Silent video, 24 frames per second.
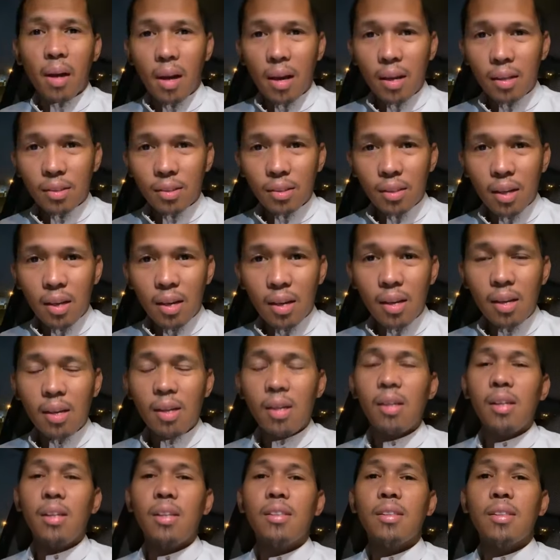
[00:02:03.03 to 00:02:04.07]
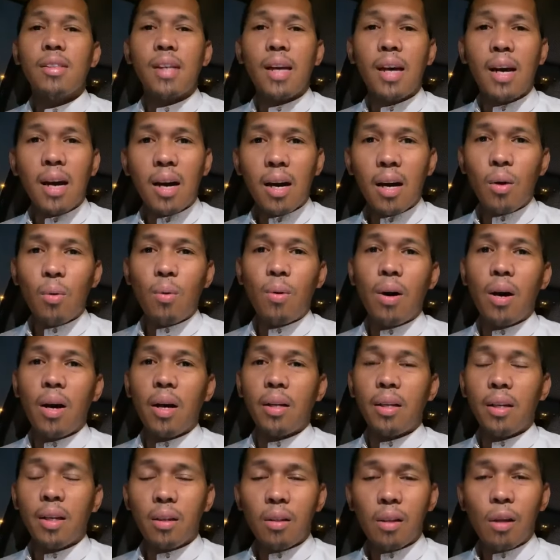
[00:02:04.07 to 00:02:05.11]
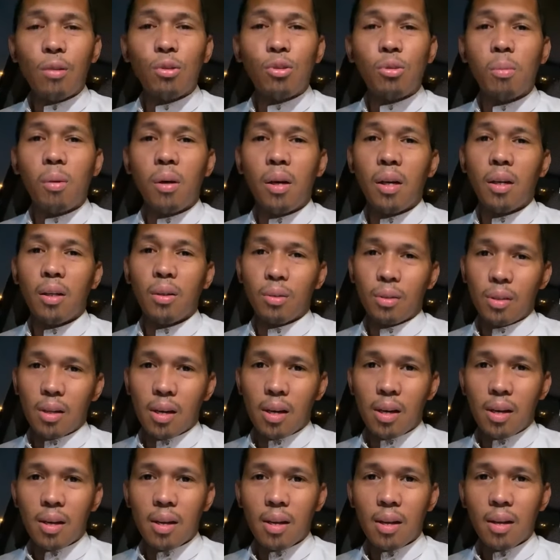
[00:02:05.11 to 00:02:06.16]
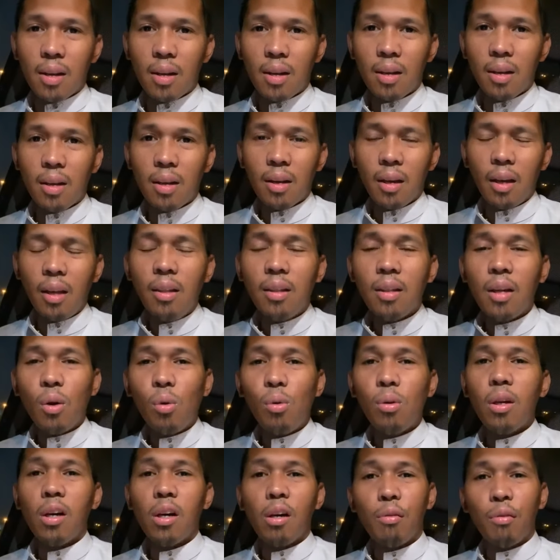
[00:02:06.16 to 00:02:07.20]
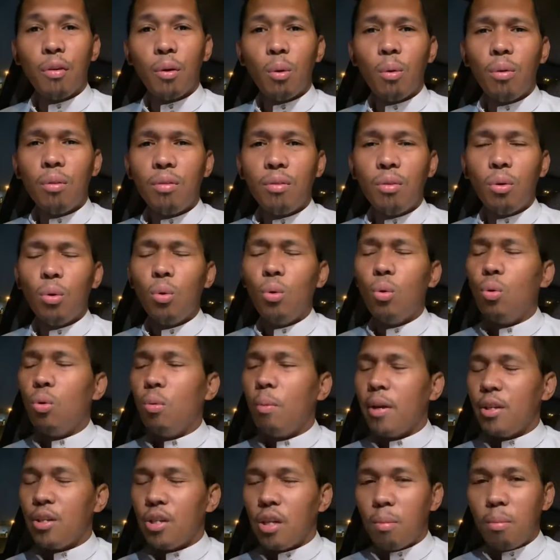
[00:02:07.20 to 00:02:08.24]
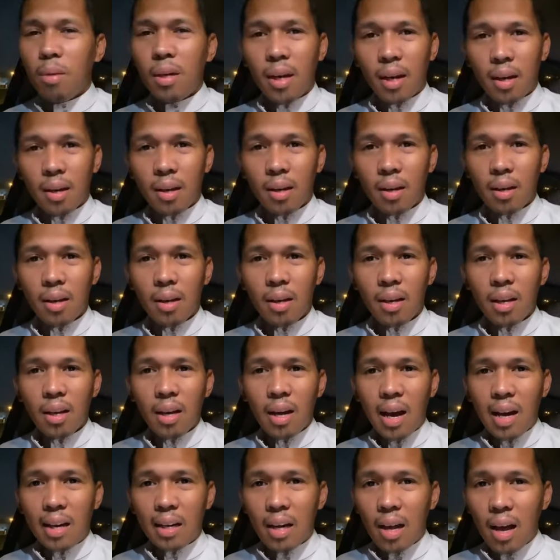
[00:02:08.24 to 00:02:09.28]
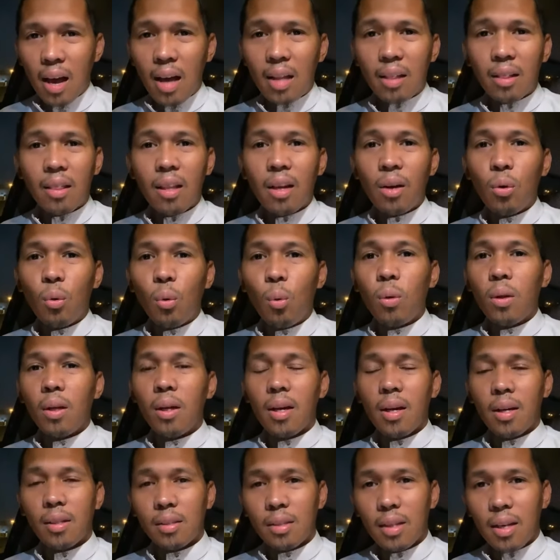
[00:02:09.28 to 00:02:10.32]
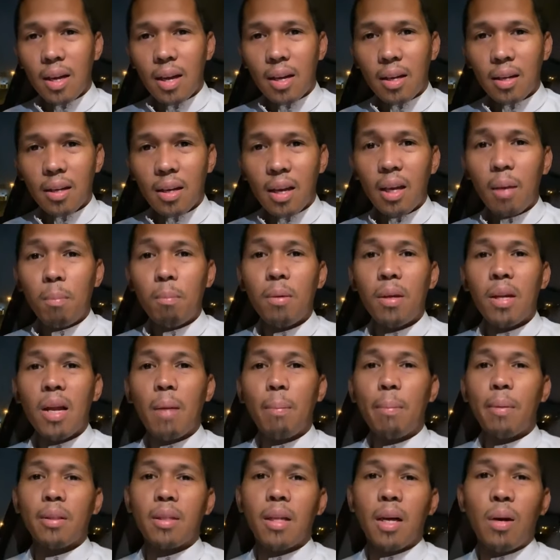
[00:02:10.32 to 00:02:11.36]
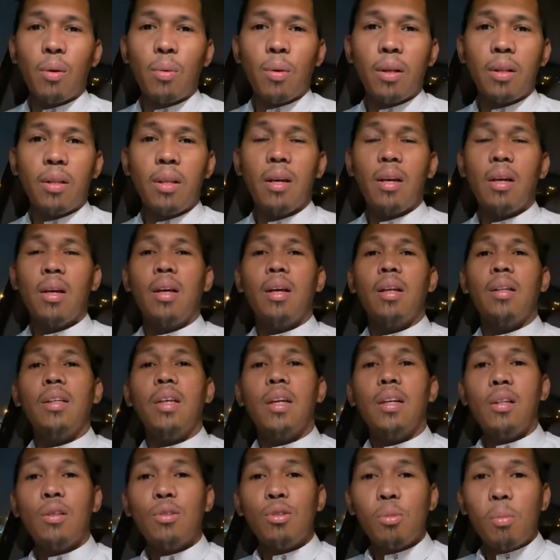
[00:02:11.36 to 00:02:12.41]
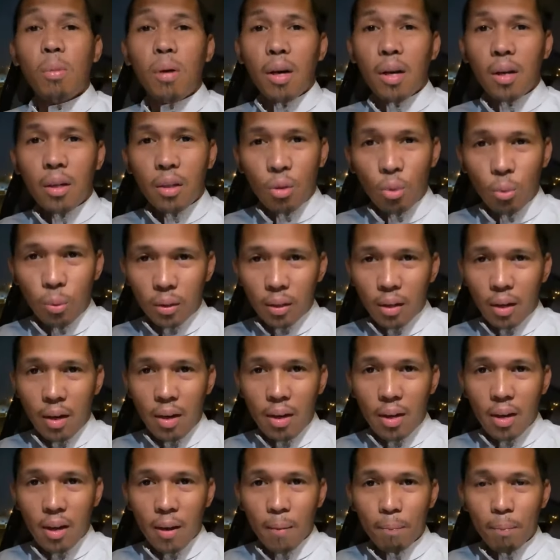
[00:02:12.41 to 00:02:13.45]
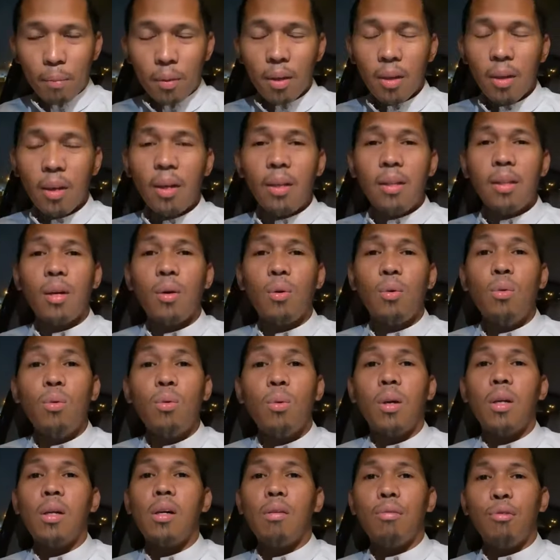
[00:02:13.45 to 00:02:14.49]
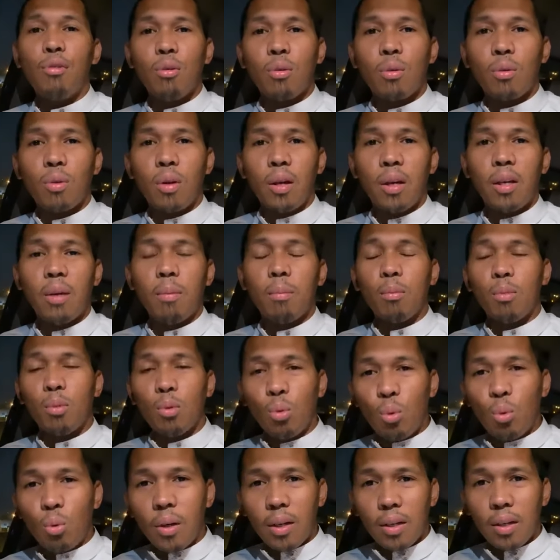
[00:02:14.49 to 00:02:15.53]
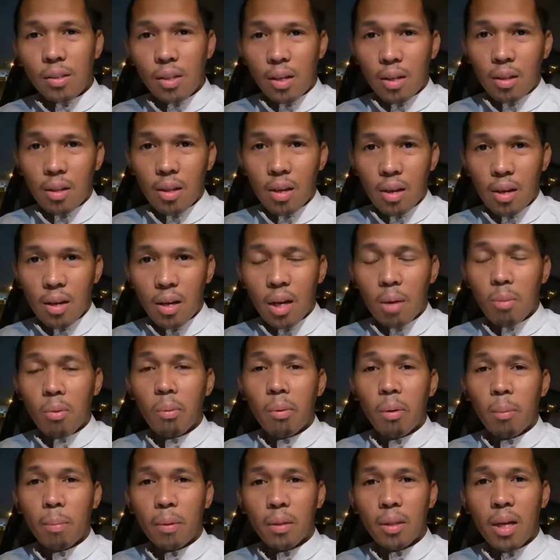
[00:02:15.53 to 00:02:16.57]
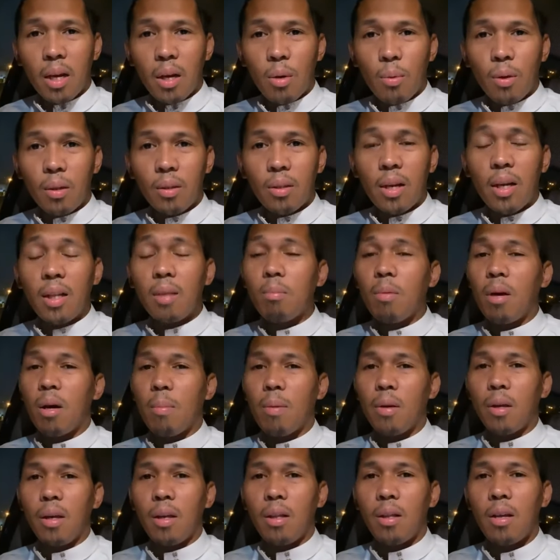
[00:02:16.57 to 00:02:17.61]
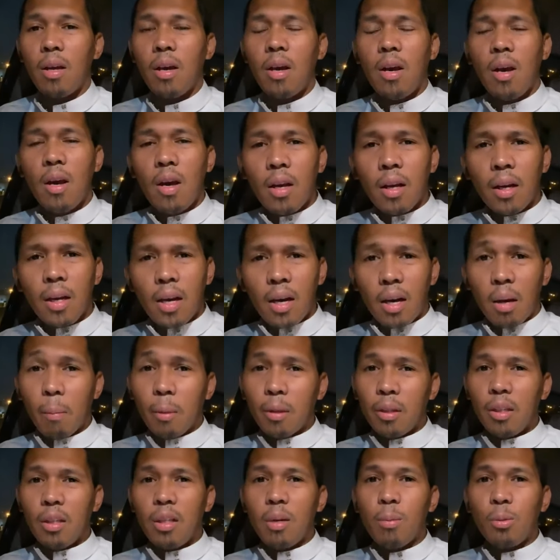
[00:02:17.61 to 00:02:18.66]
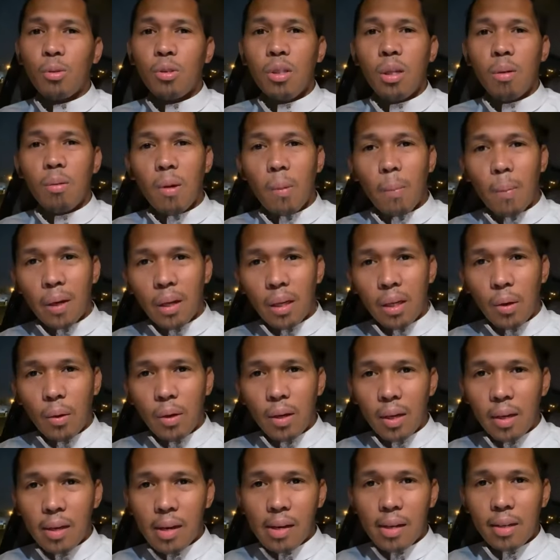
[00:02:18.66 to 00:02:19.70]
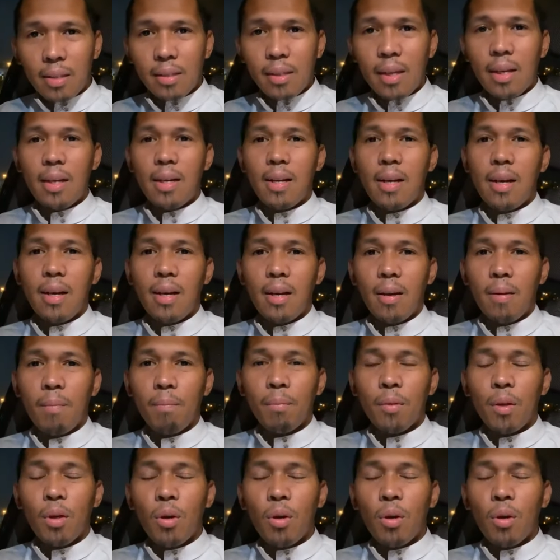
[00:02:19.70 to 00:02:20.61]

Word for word: pag-asa sa awa ni Allah subhanahu wa ta'ala. Innahu yaghfiru dhunuba jami'a. Ang lahat ng uri ng kasalanan ay pinapatawad ni Allah subhanahu wa ta'ala. Innahu huwal ghafurur rahim. Tunay na si Allah ay mapagpatawad at mahabagin. Kaya kapatid na Muslim, kapag ikaw ay nagkakasala,